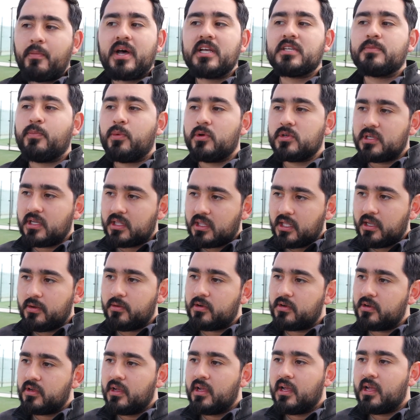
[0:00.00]
más
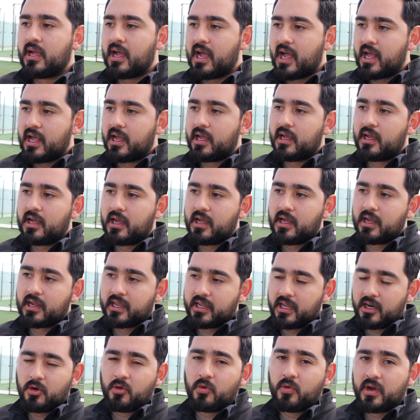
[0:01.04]
positivo a,
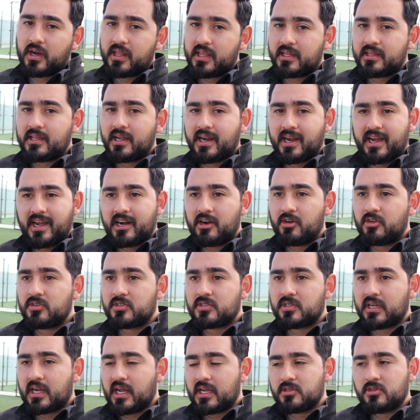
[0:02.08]
que en lugar de atacar
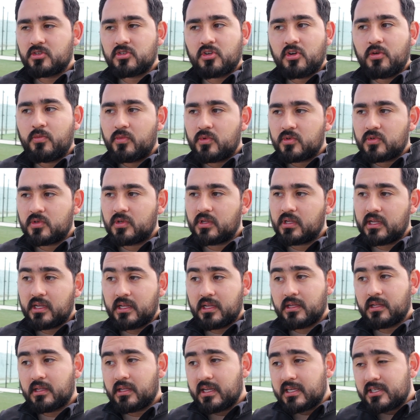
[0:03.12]
los casos como
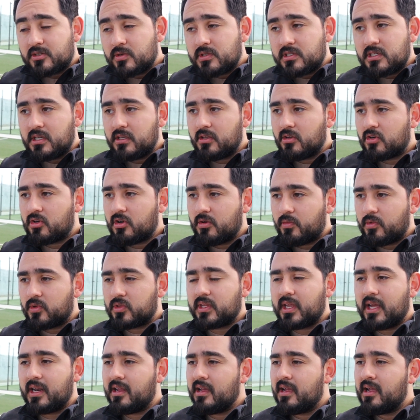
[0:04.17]
de, suicidio como
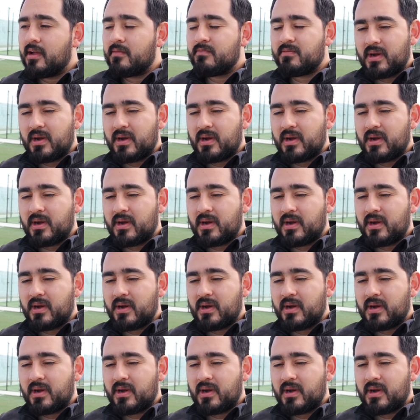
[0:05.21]
tal,